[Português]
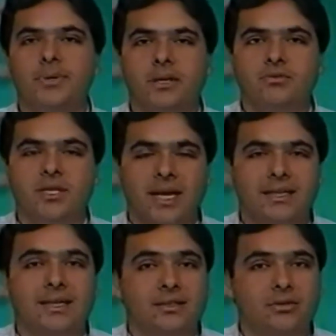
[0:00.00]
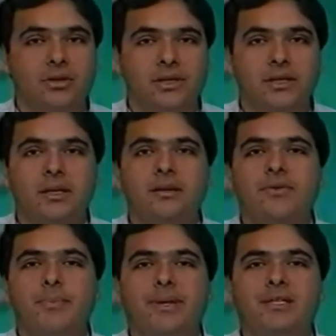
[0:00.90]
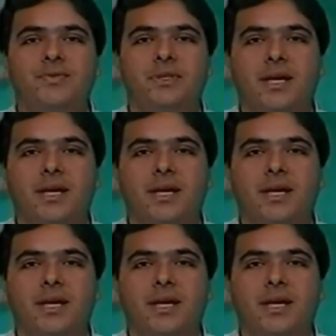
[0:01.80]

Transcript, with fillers: vai para as finais em Afonso Cláudio.